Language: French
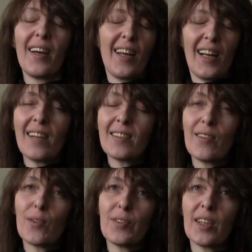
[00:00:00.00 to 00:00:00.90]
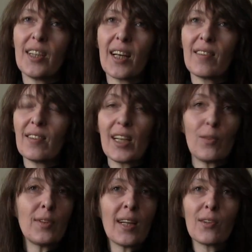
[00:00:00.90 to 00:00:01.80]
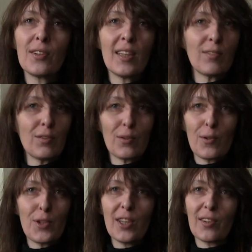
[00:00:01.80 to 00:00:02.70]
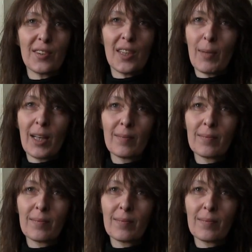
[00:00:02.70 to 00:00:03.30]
Et là, c'est aussi intéressant, il y a tout un côté sociologique dans le cinéma.